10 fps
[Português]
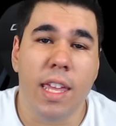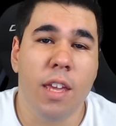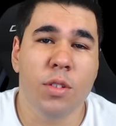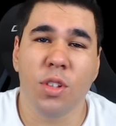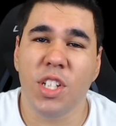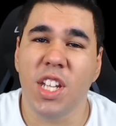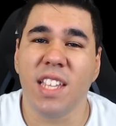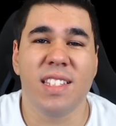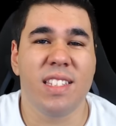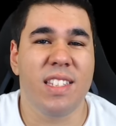e eu
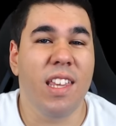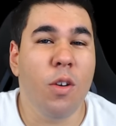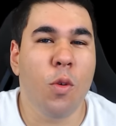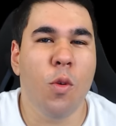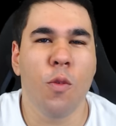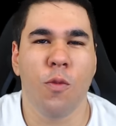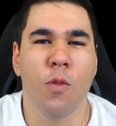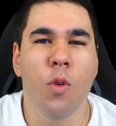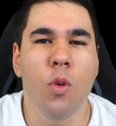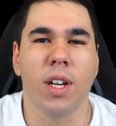sorteei cinco
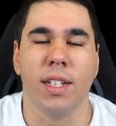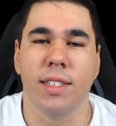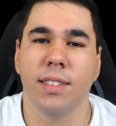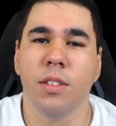Vulcans,